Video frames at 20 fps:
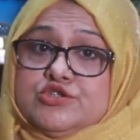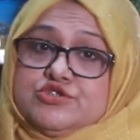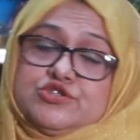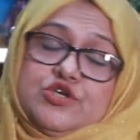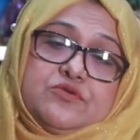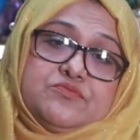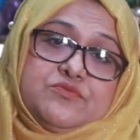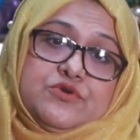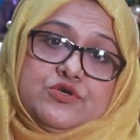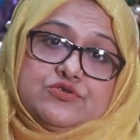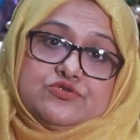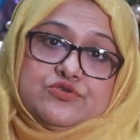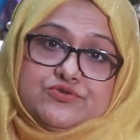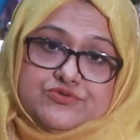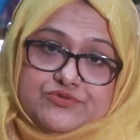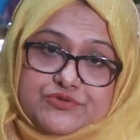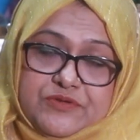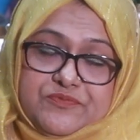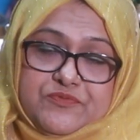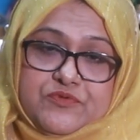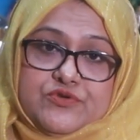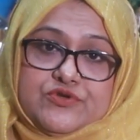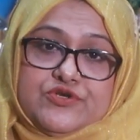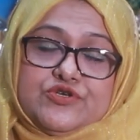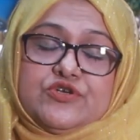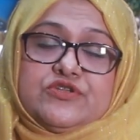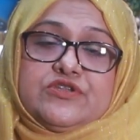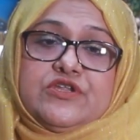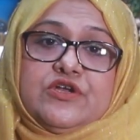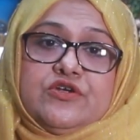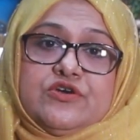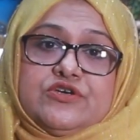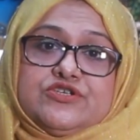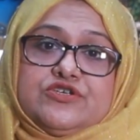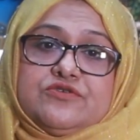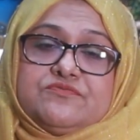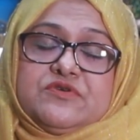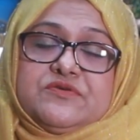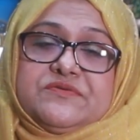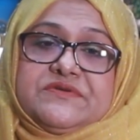জন্মগত ত্রুটিপূর্ণ সন্তান হওয়ার
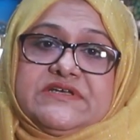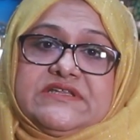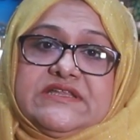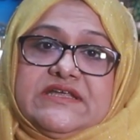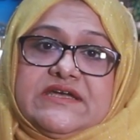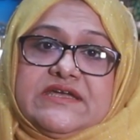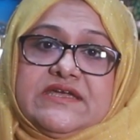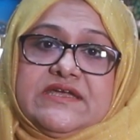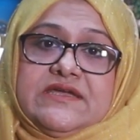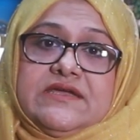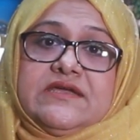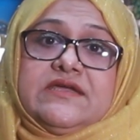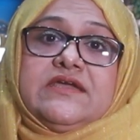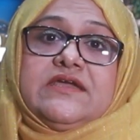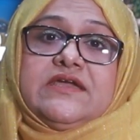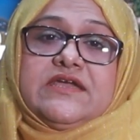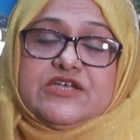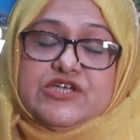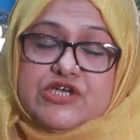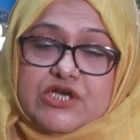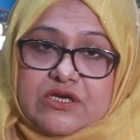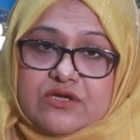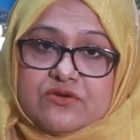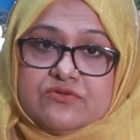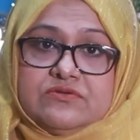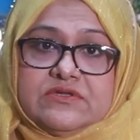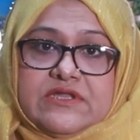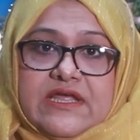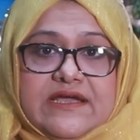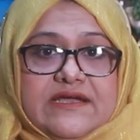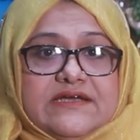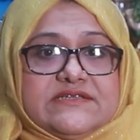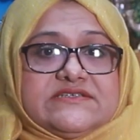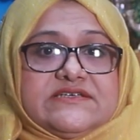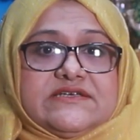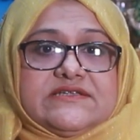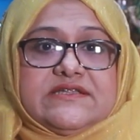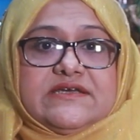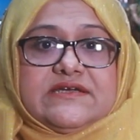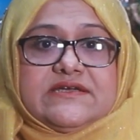সম্ভাবনা থাকে এছাড়াও দেখা
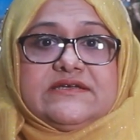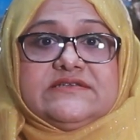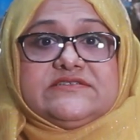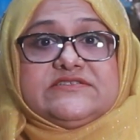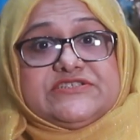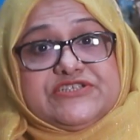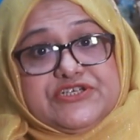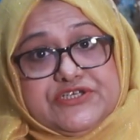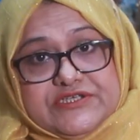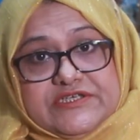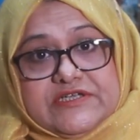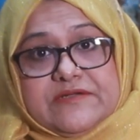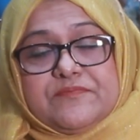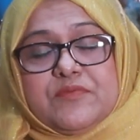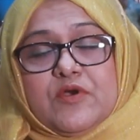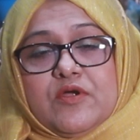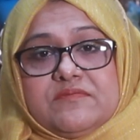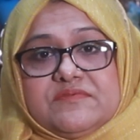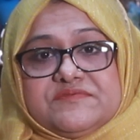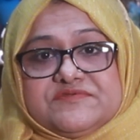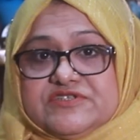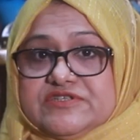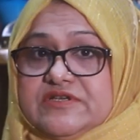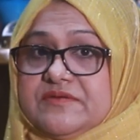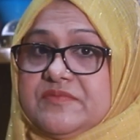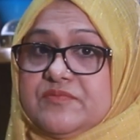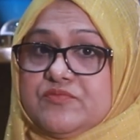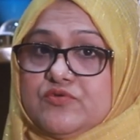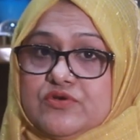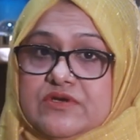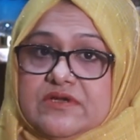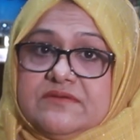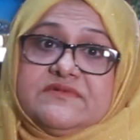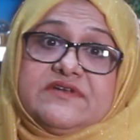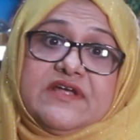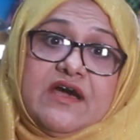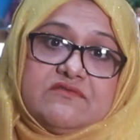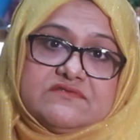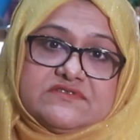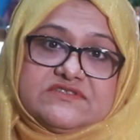যেয়ে থাকে যে জেনেটিক প্রবলেম যেটা আমি বললাম
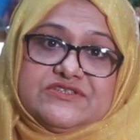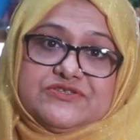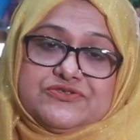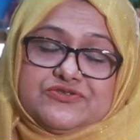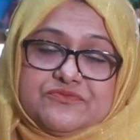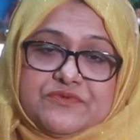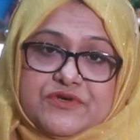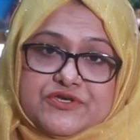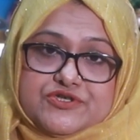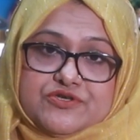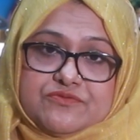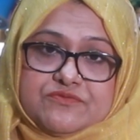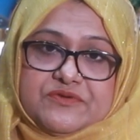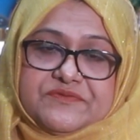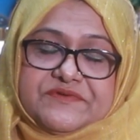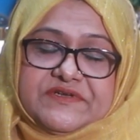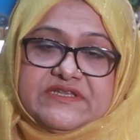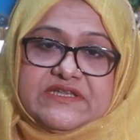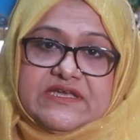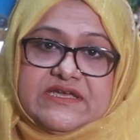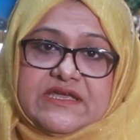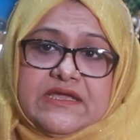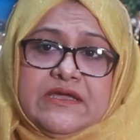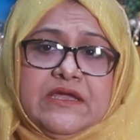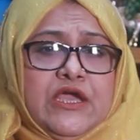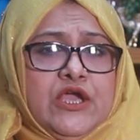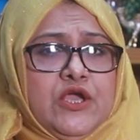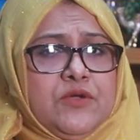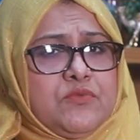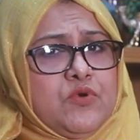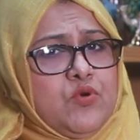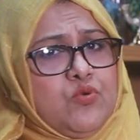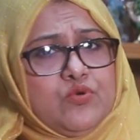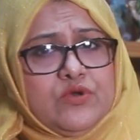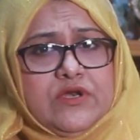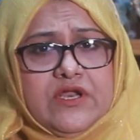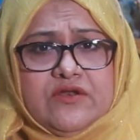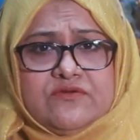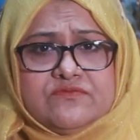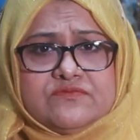ডাউন সিনড্রোম হওয়ার সম্ভাবনা থাকে এবং
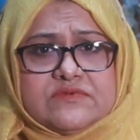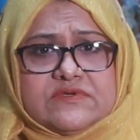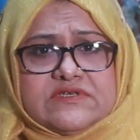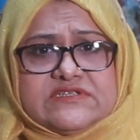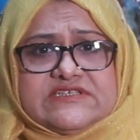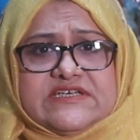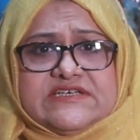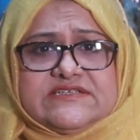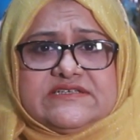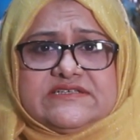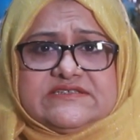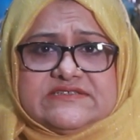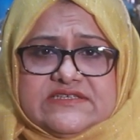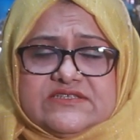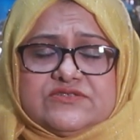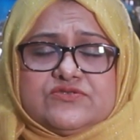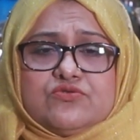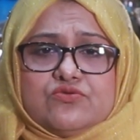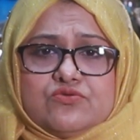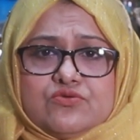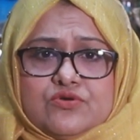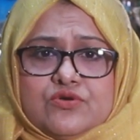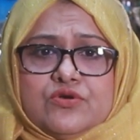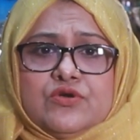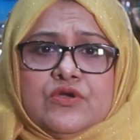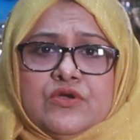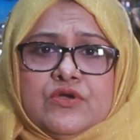অন্যান্য যে ডিজিজগুলো